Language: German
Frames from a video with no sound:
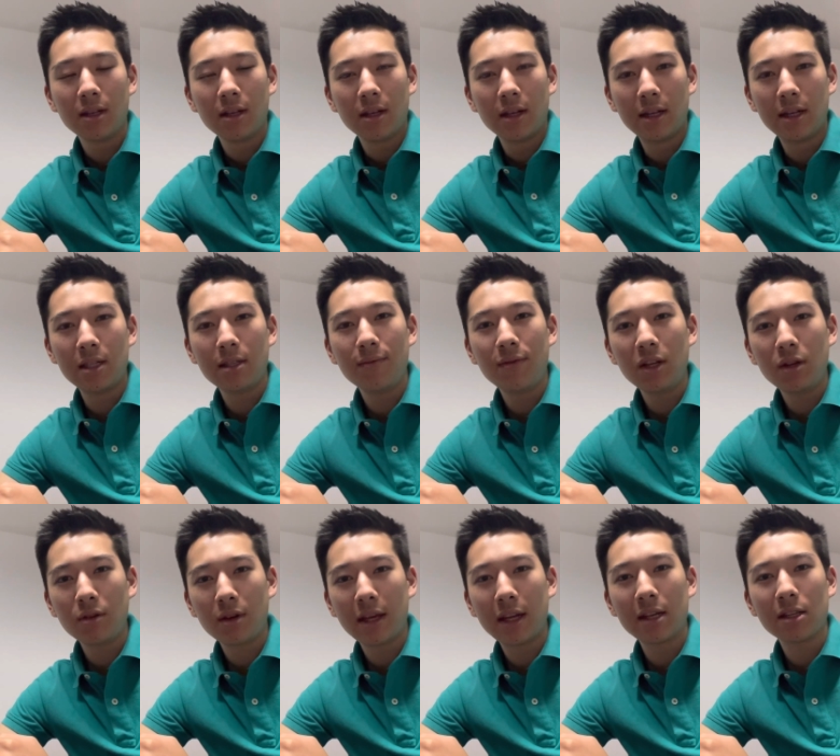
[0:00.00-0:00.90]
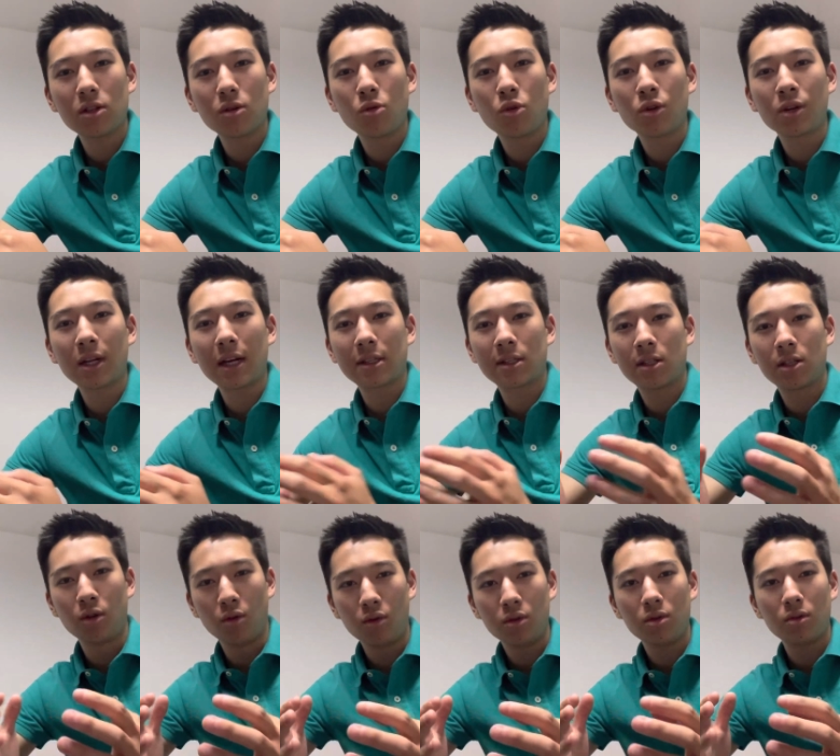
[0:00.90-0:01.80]
In diesem Video geht es um
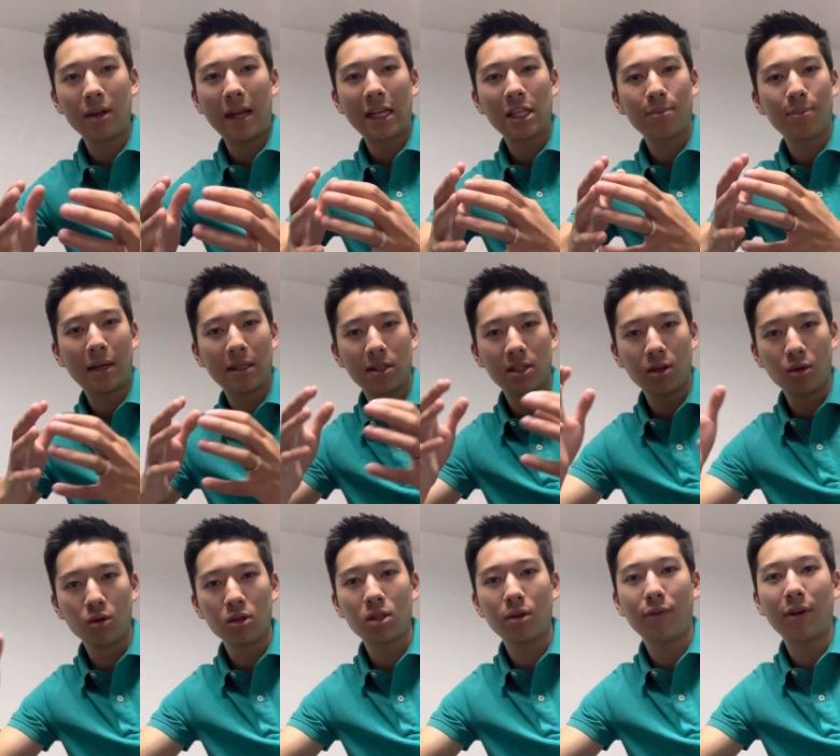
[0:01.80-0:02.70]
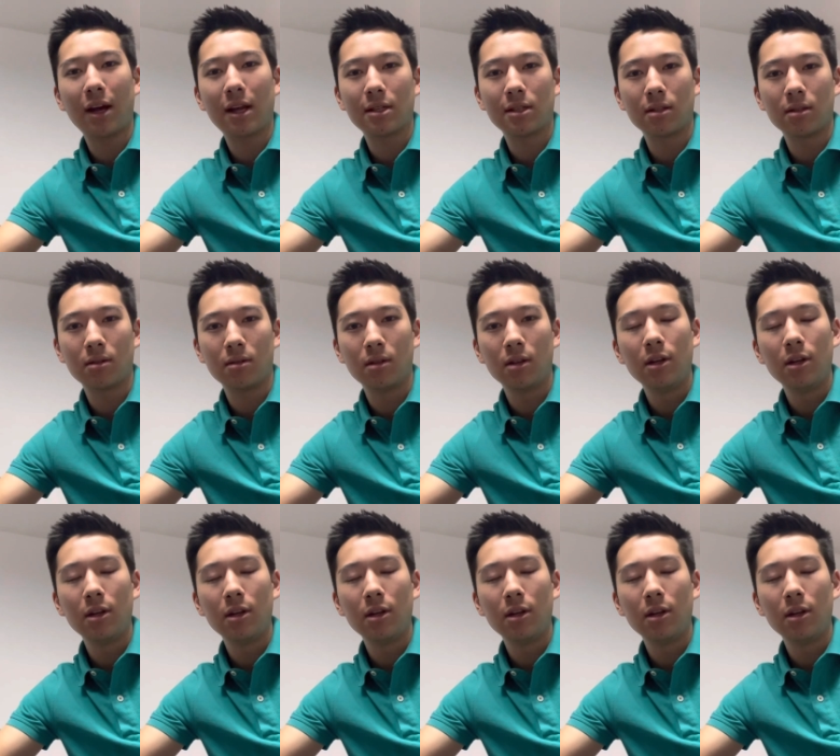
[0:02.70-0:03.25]
Kontraktions- und Expansionsphasen.